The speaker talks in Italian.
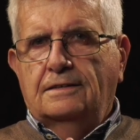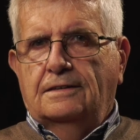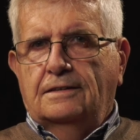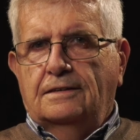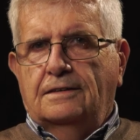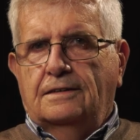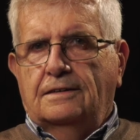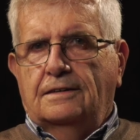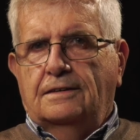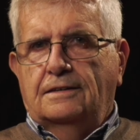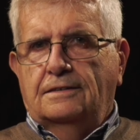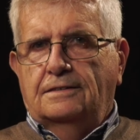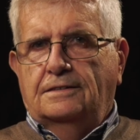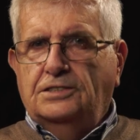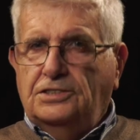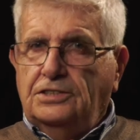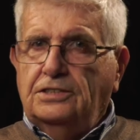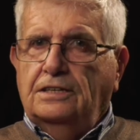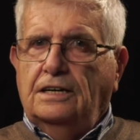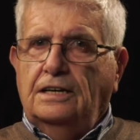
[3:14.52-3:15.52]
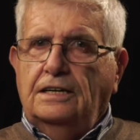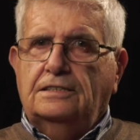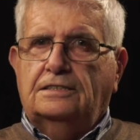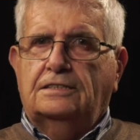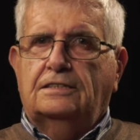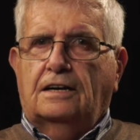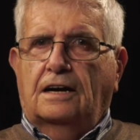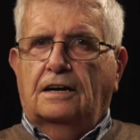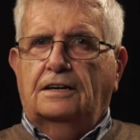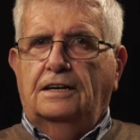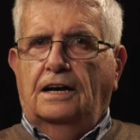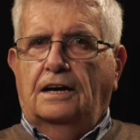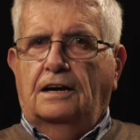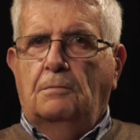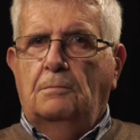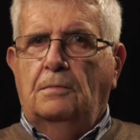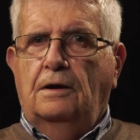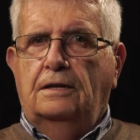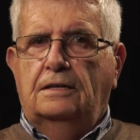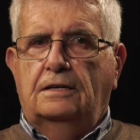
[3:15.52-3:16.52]
eh, di sinistra,
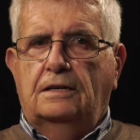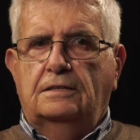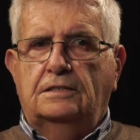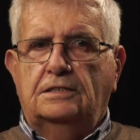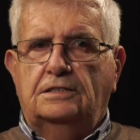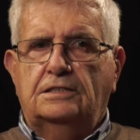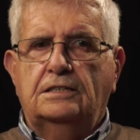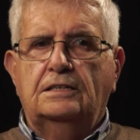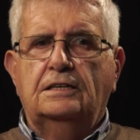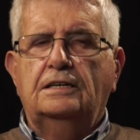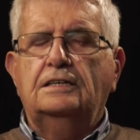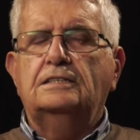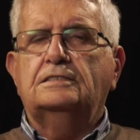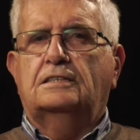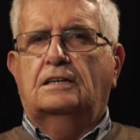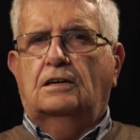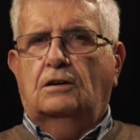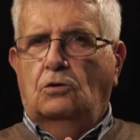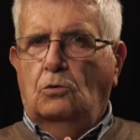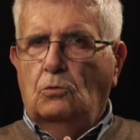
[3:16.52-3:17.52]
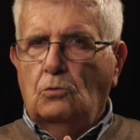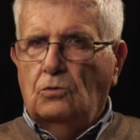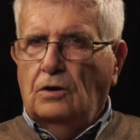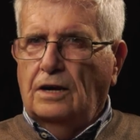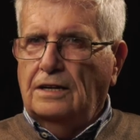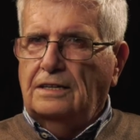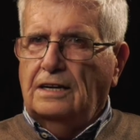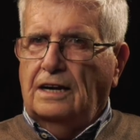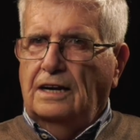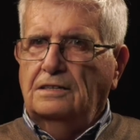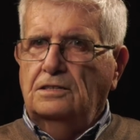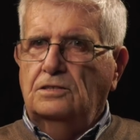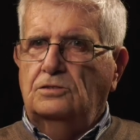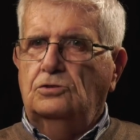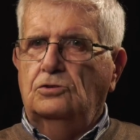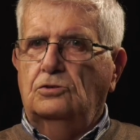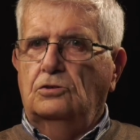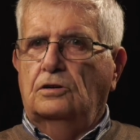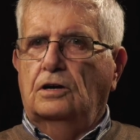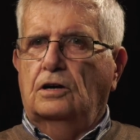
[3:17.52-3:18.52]
chiaramente di sinistra, con una
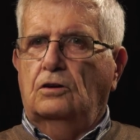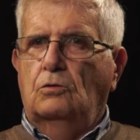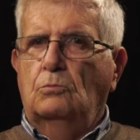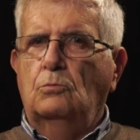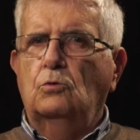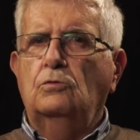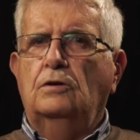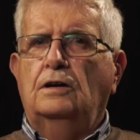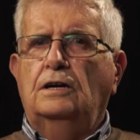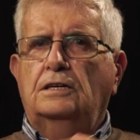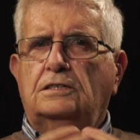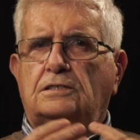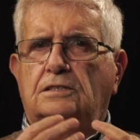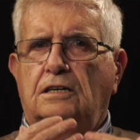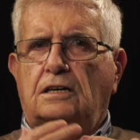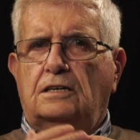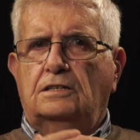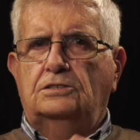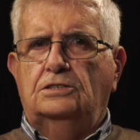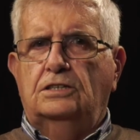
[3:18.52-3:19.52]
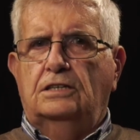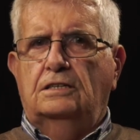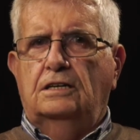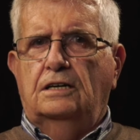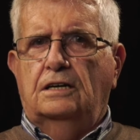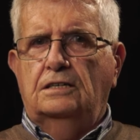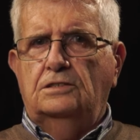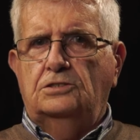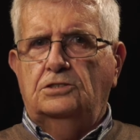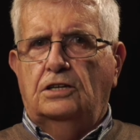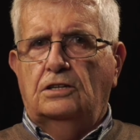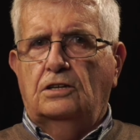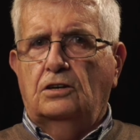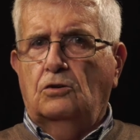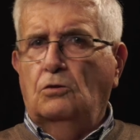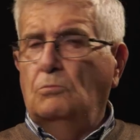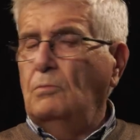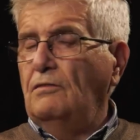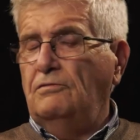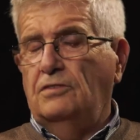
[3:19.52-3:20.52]
tradizione comunista, eccetera, eccetera,
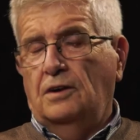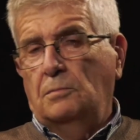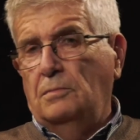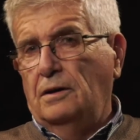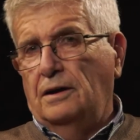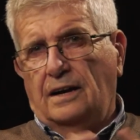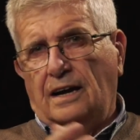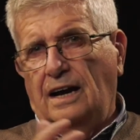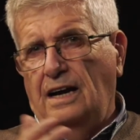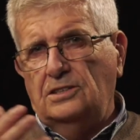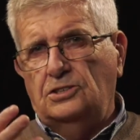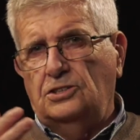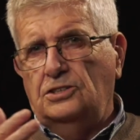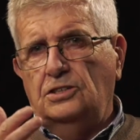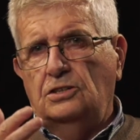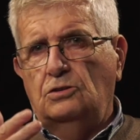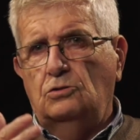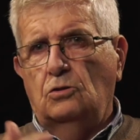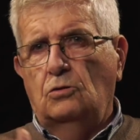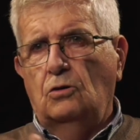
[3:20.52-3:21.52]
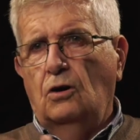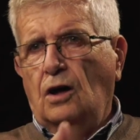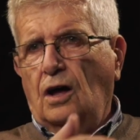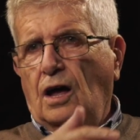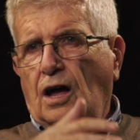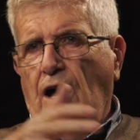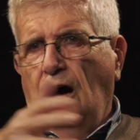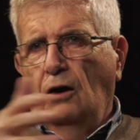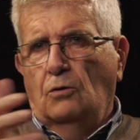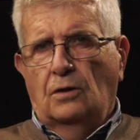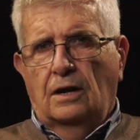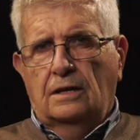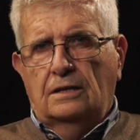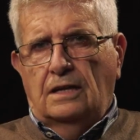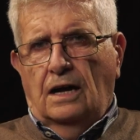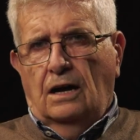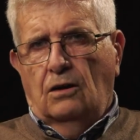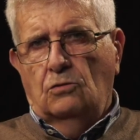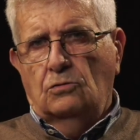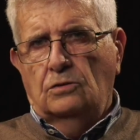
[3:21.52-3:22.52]
come avrebbe reagito a un
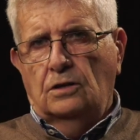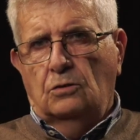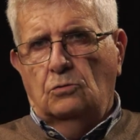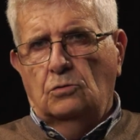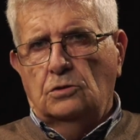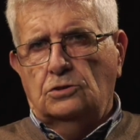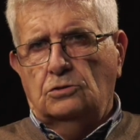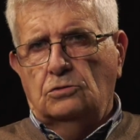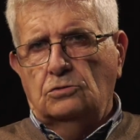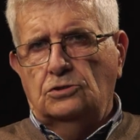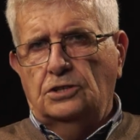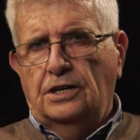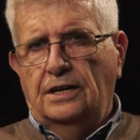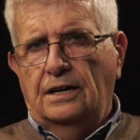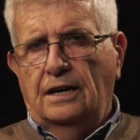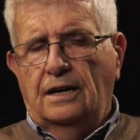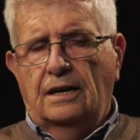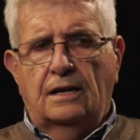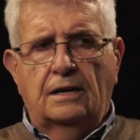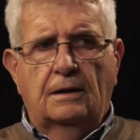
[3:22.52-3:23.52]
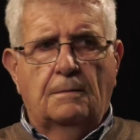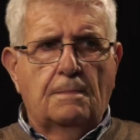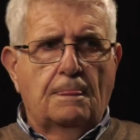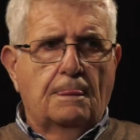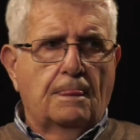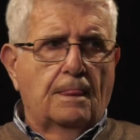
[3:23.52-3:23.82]
attacco di questo genere.